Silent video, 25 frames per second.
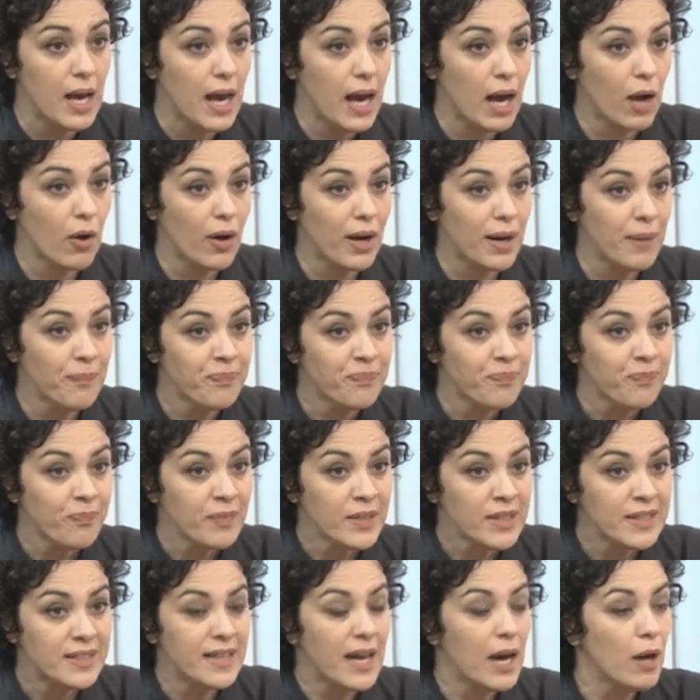Agora,
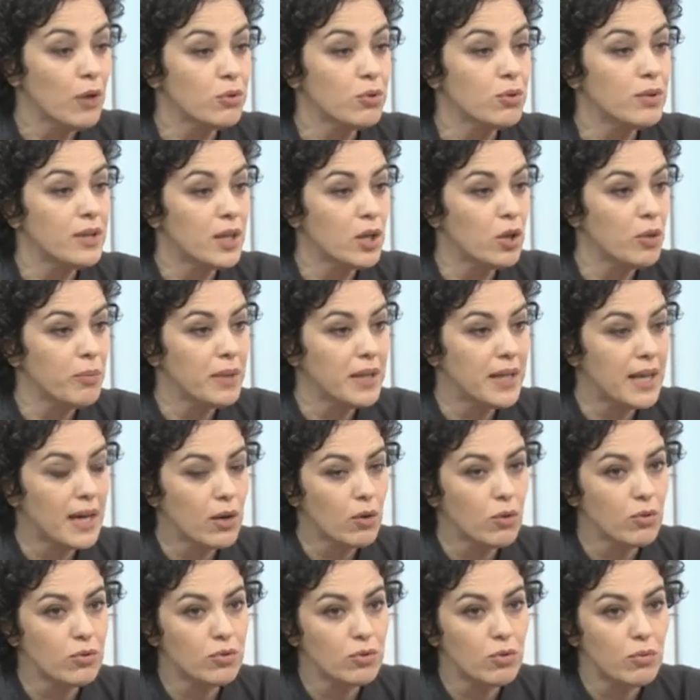se autodenominar
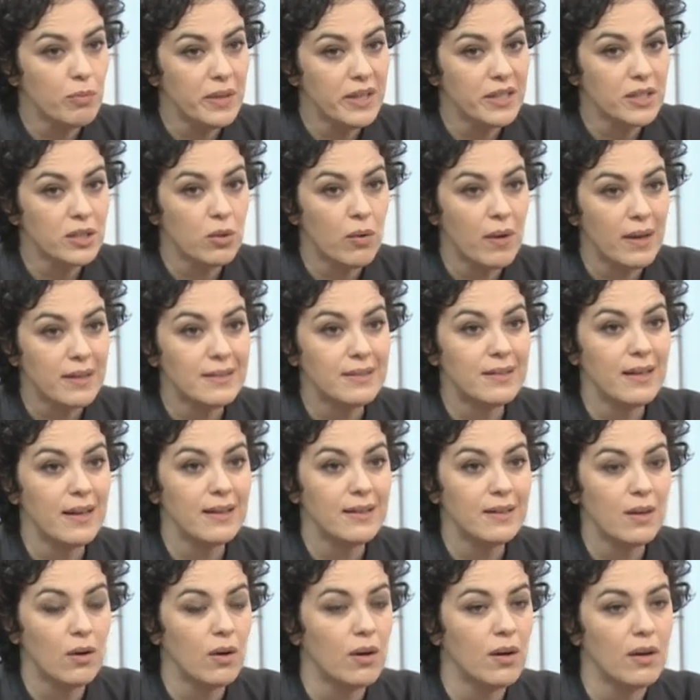consumista ou,
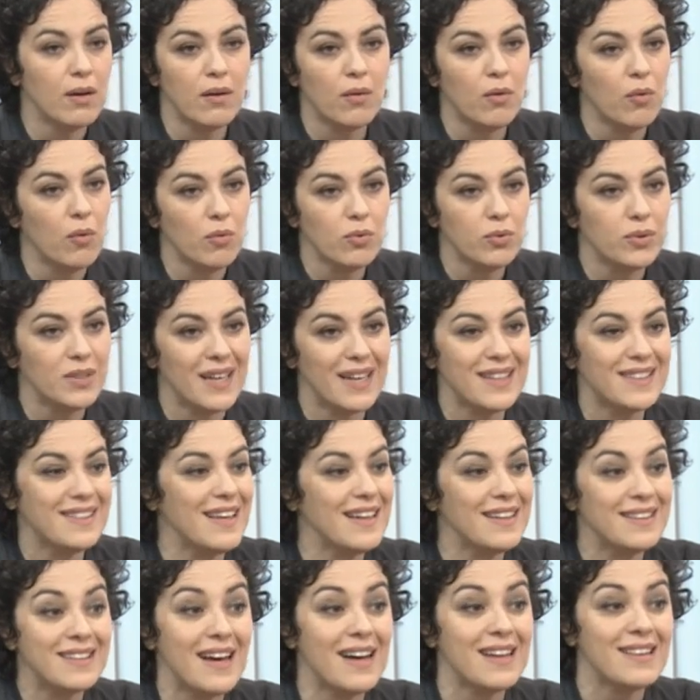aceita, ou, se
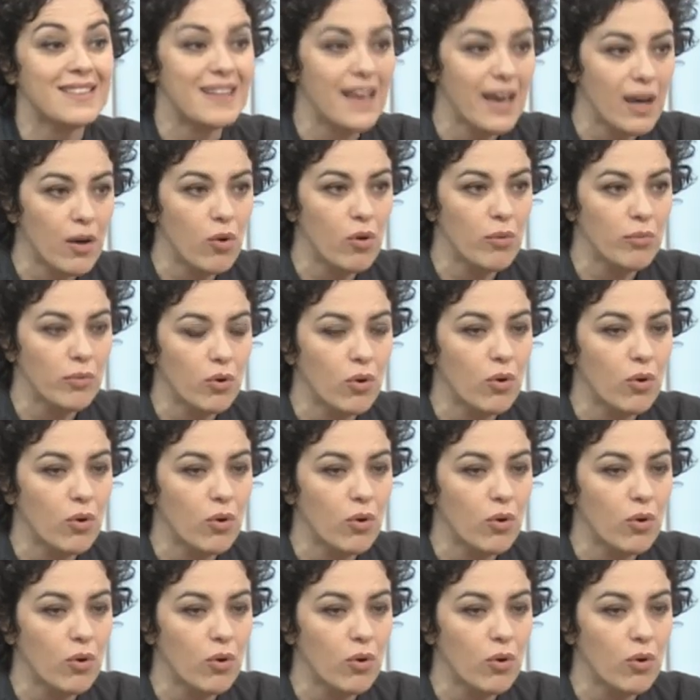aceitar até como